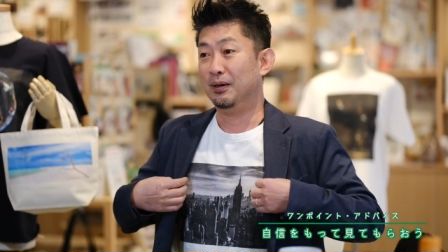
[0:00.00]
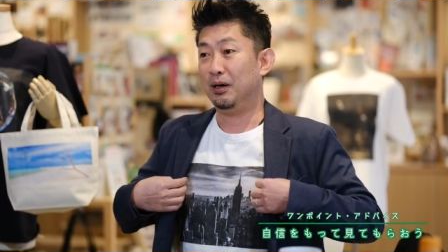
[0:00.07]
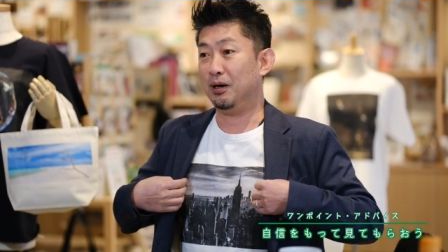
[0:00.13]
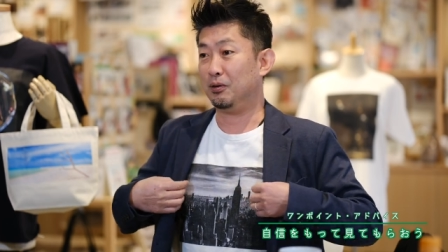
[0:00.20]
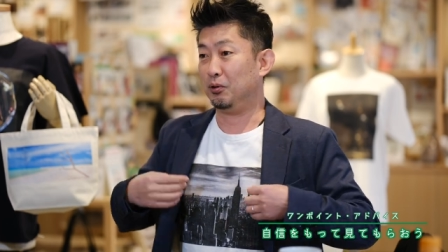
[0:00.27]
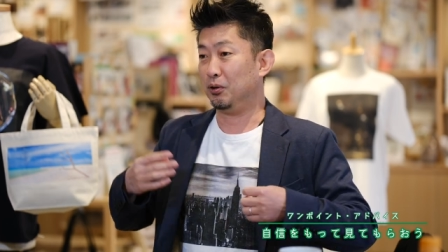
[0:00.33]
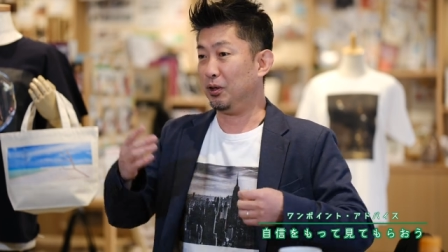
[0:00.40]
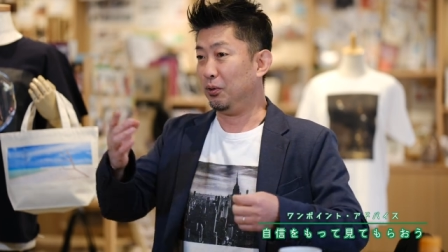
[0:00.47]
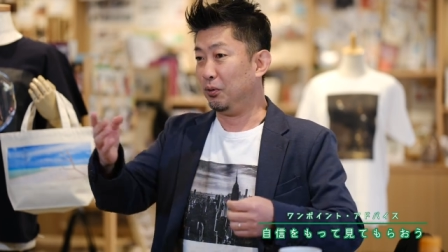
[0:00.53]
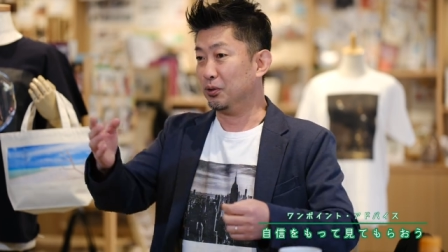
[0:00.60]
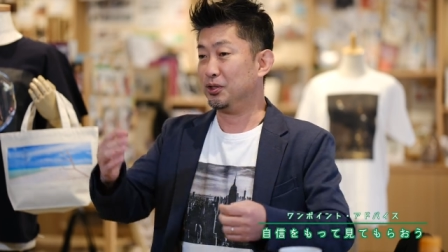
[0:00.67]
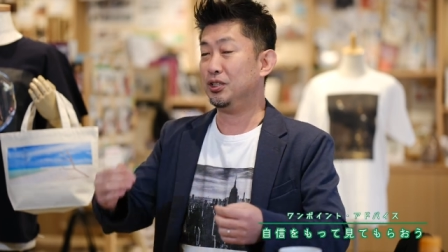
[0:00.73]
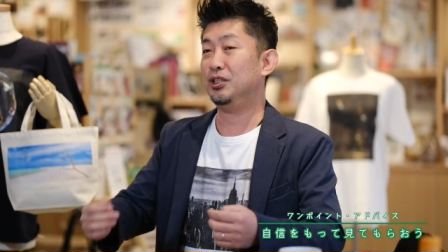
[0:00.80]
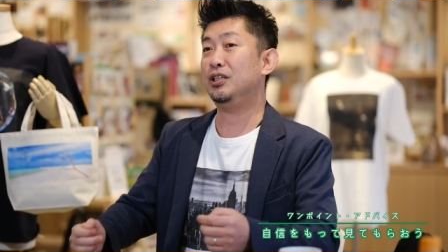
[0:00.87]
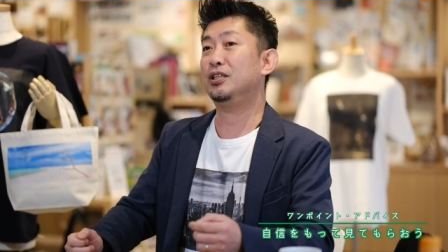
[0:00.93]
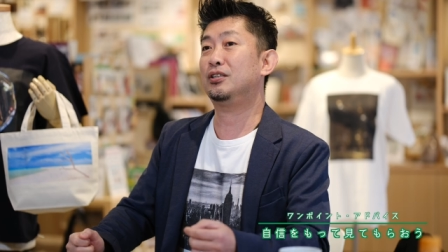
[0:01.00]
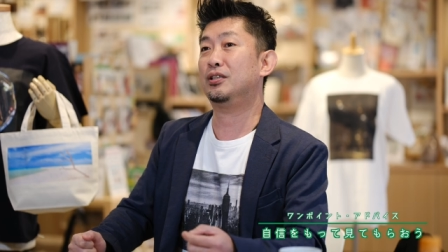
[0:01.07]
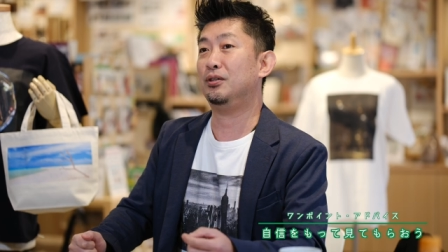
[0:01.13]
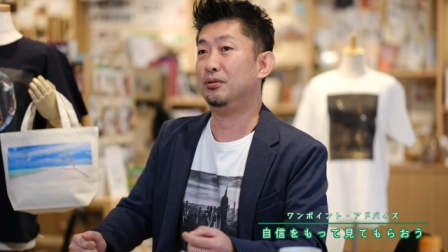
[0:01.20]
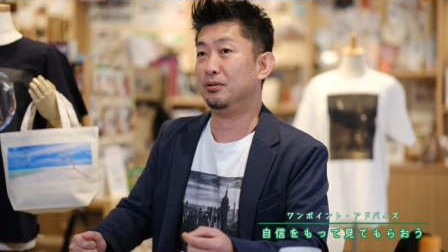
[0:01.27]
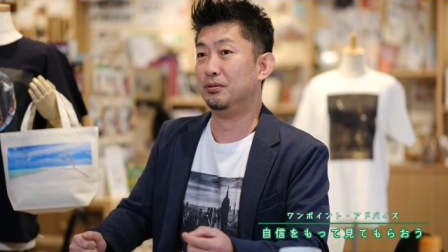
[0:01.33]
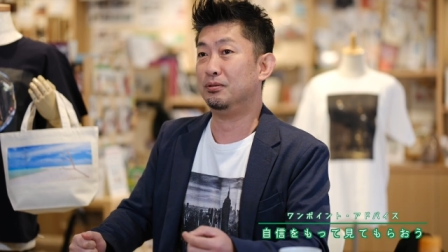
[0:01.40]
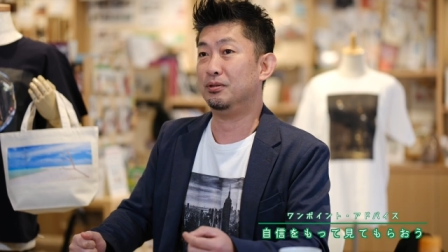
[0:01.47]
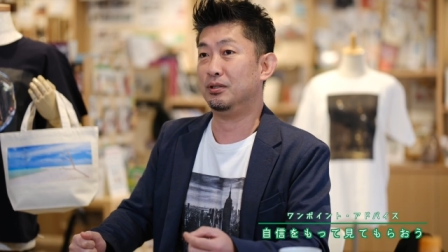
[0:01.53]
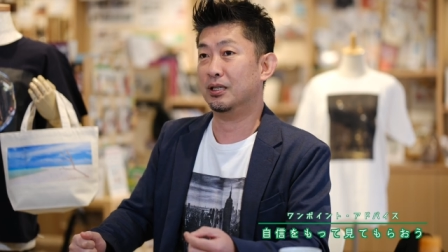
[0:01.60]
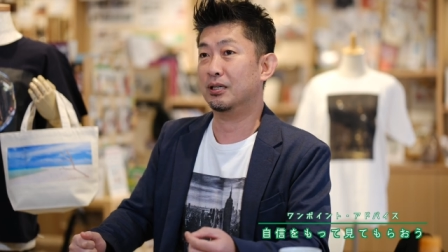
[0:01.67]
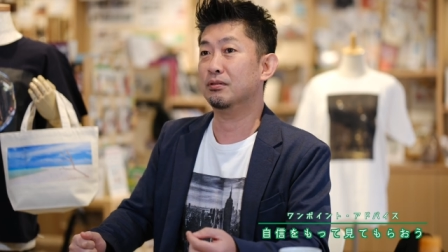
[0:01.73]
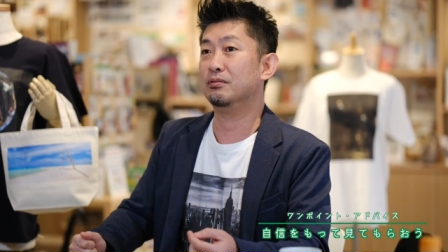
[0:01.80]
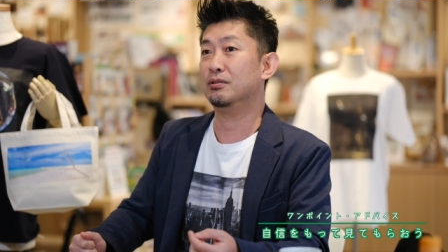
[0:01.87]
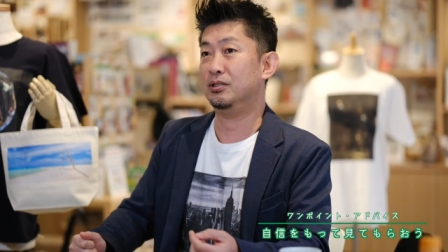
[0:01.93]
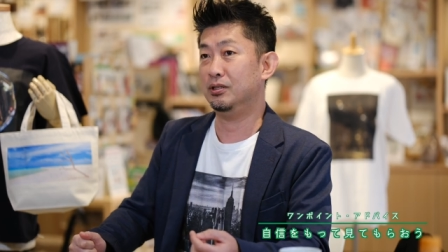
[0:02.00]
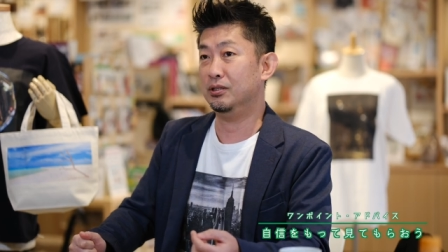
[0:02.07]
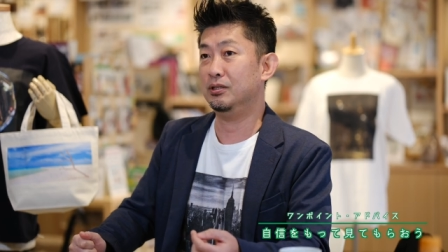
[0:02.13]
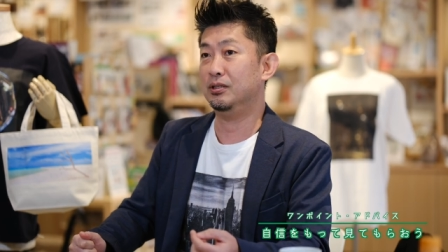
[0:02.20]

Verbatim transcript: これ欲しいっていう風になるし